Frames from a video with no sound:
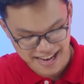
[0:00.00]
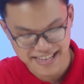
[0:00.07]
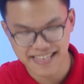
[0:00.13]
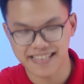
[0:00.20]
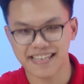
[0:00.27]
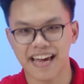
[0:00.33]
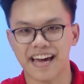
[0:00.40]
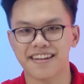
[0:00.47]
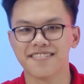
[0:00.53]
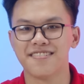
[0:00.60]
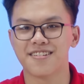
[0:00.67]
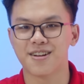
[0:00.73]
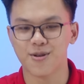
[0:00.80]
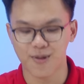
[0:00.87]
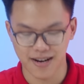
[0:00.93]
Ai da da,
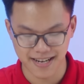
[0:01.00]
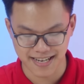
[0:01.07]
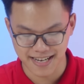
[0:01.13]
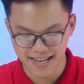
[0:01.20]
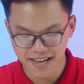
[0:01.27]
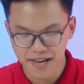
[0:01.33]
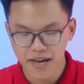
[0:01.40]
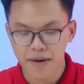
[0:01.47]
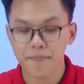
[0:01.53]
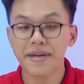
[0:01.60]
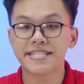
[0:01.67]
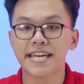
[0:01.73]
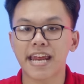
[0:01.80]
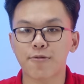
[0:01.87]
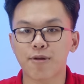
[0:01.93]
được luôn.
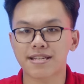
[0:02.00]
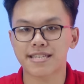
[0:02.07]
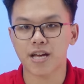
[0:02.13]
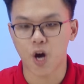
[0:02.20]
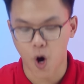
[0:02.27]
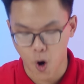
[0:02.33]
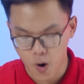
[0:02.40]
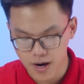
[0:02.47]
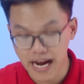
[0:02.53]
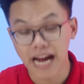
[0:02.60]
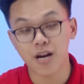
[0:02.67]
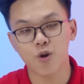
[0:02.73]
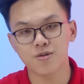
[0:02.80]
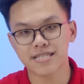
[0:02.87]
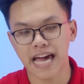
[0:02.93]
Bên trên này chúng ta sẽ có
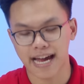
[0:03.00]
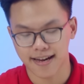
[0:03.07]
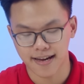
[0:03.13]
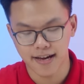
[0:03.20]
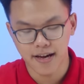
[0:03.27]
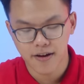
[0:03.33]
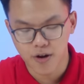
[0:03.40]
các lỗ sạc.